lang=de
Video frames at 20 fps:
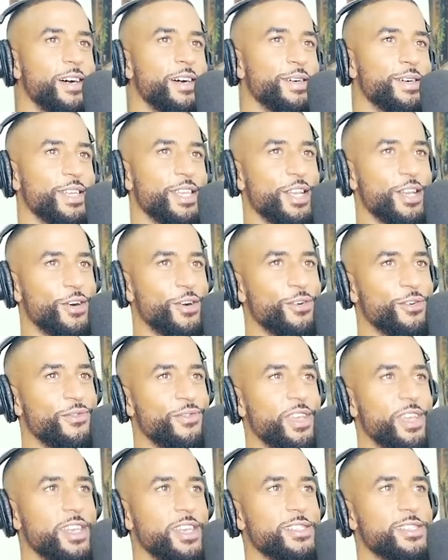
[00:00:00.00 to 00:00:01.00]
Äh,
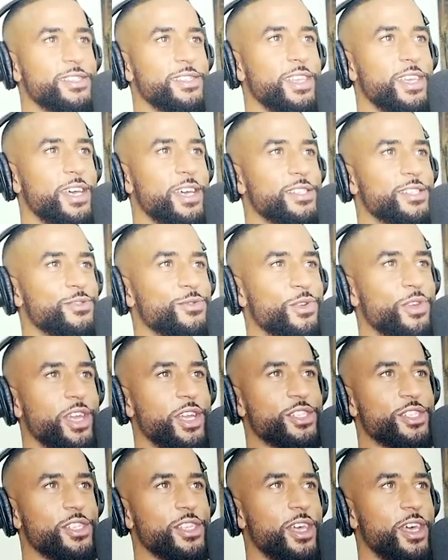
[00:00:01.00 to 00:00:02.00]
genau, wir gehen jetzt in die erste
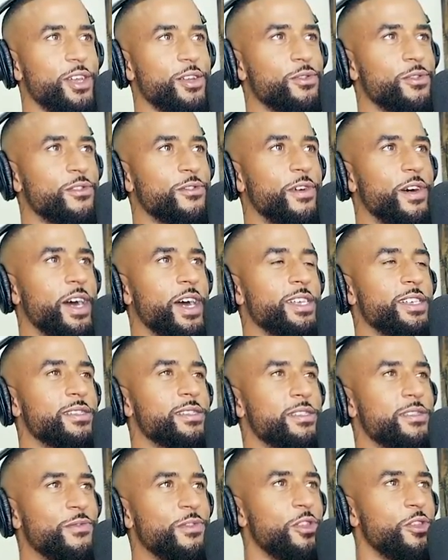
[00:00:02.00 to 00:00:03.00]
Reaction rein und zwar
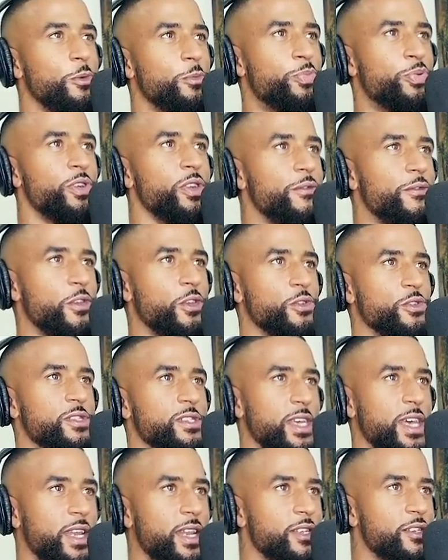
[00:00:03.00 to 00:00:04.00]
heißt das Video
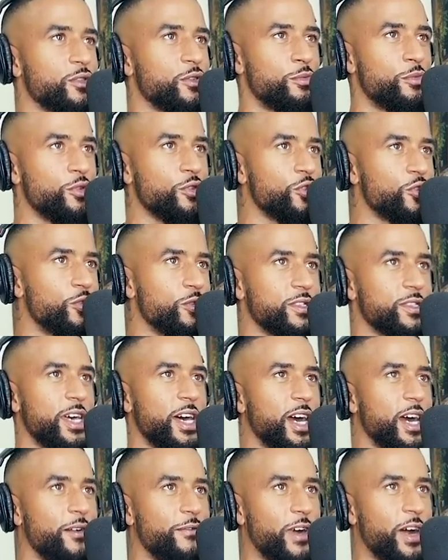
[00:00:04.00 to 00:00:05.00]
Preview. Zelda Sumunju und
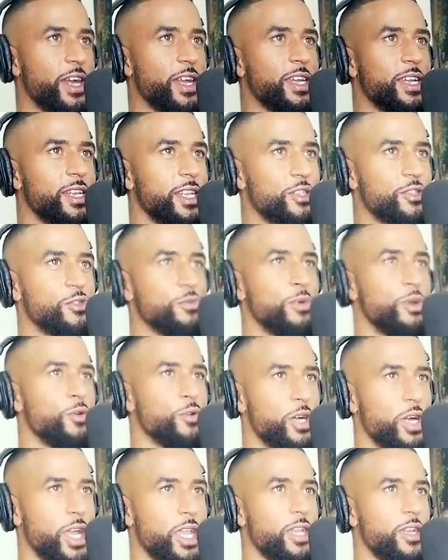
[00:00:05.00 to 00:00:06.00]
Sarah Wagenknecht
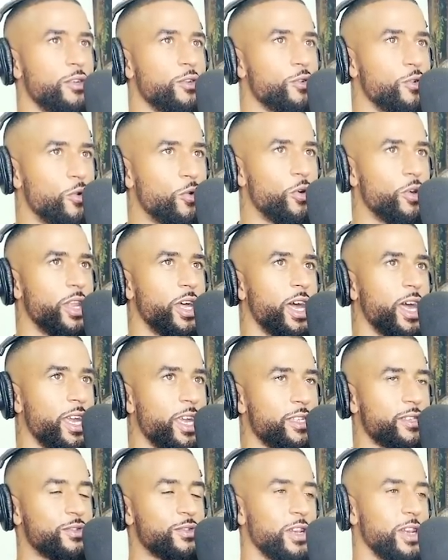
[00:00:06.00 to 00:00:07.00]
über Ukraine, Corona
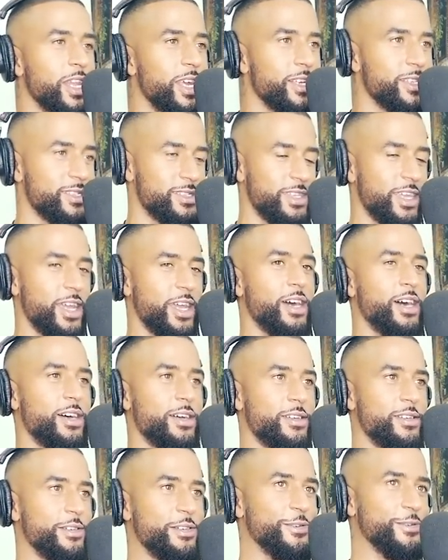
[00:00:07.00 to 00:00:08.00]
rechts und links,
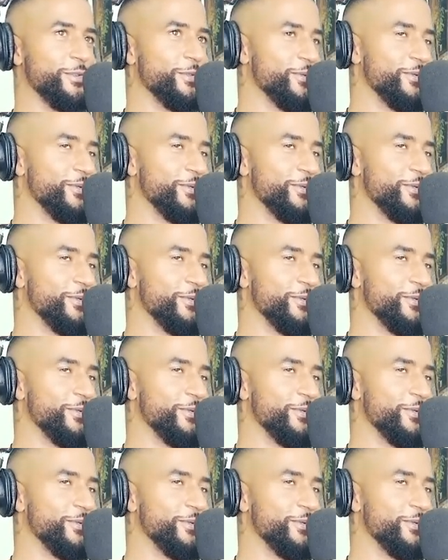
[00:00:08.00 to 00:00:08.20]
Digga.